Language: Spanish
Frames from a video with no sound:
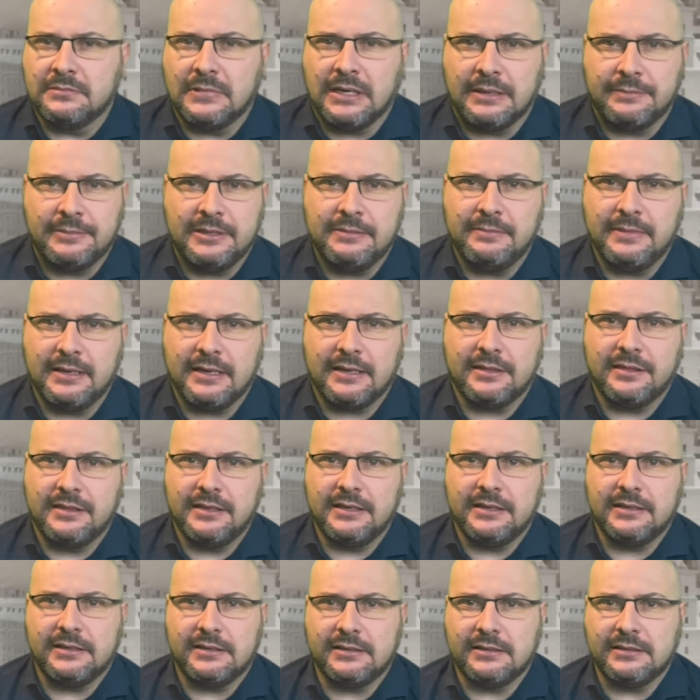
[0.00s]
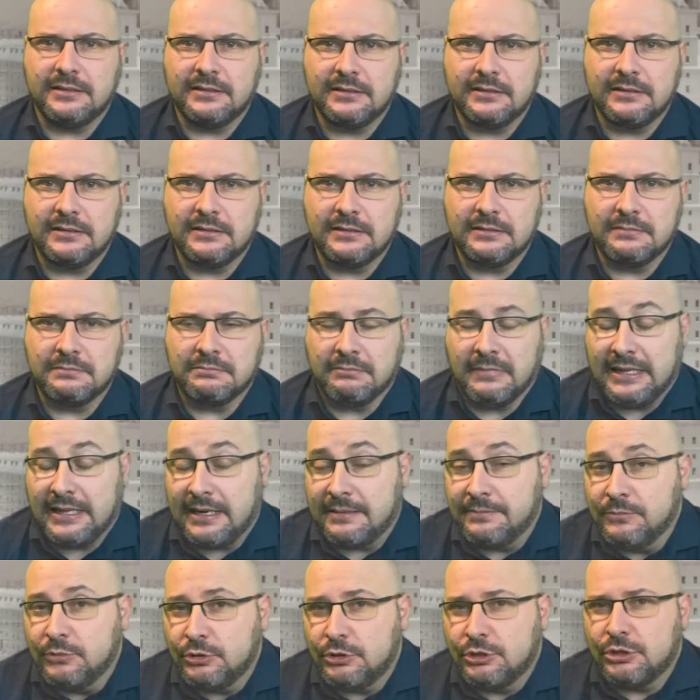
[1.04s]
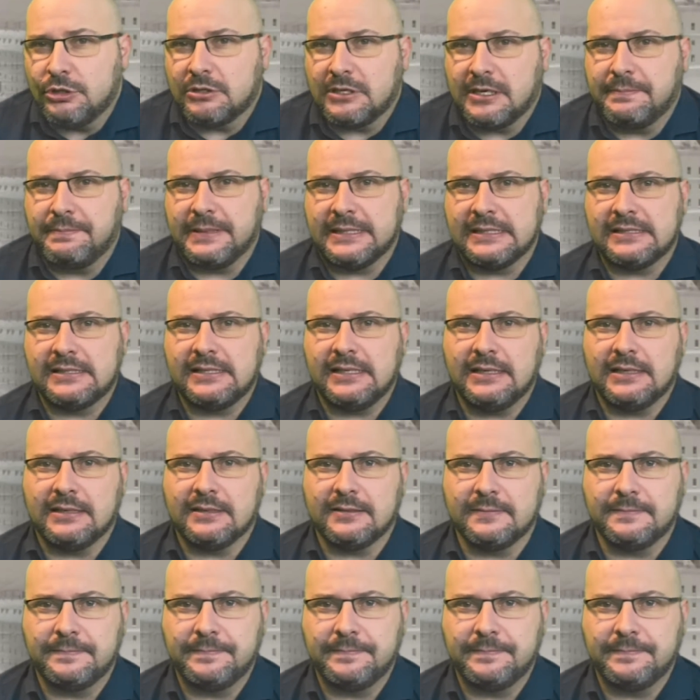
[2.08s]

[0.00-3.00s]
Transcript: A mí me hace, me da mucho que pensar.